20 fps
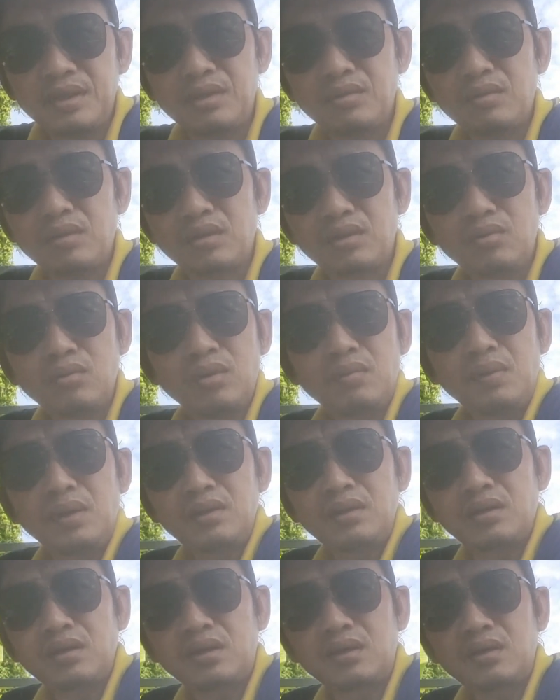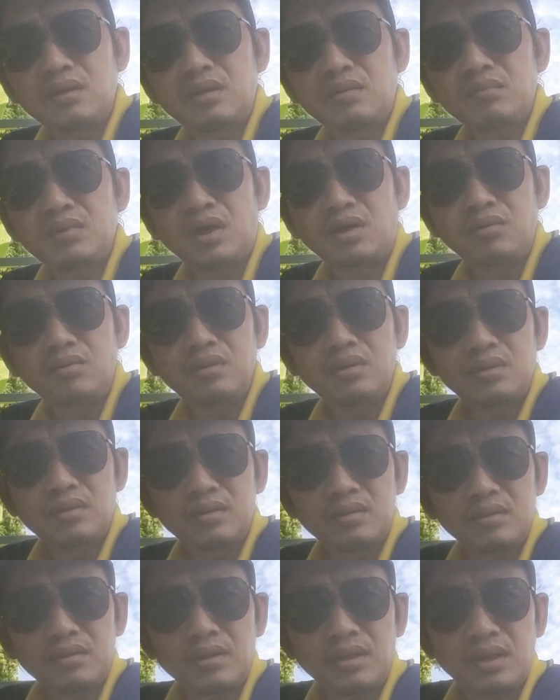nhiều người tủ không hết không khỏi
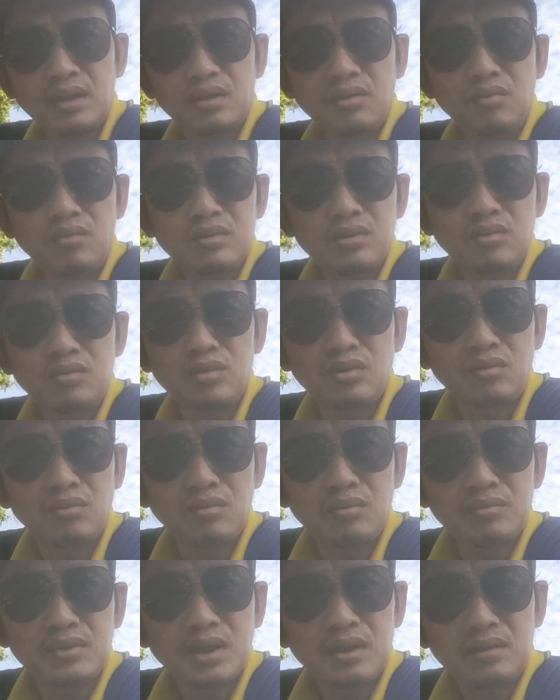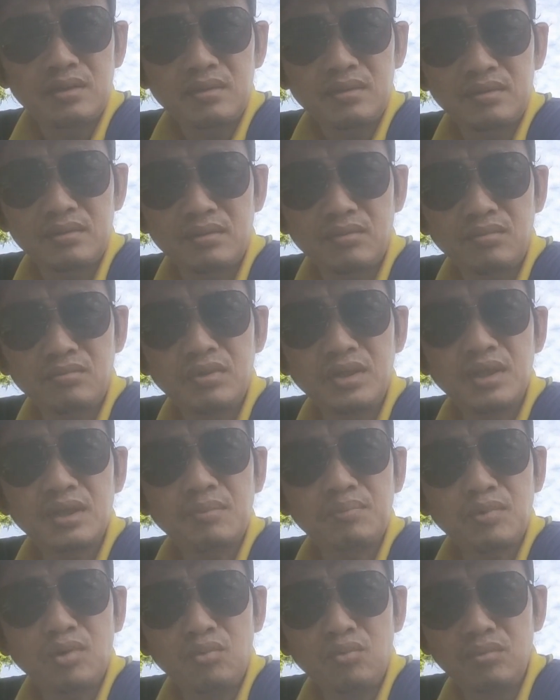người thân tủ cuối cùng cũng chết cũng đi
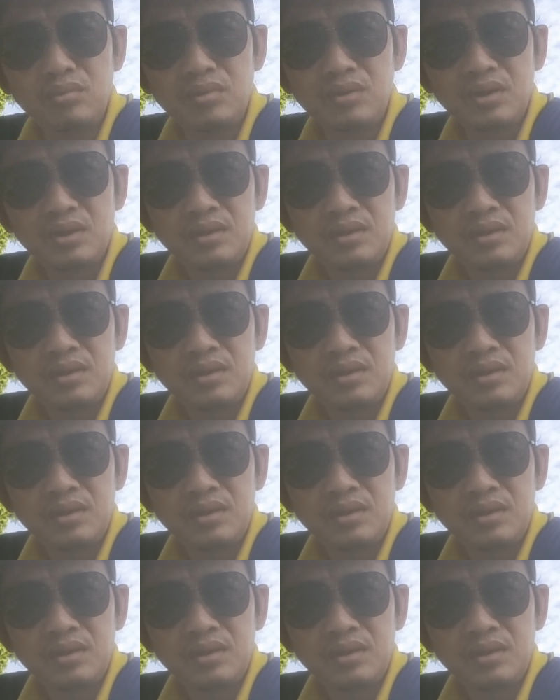cấp cứu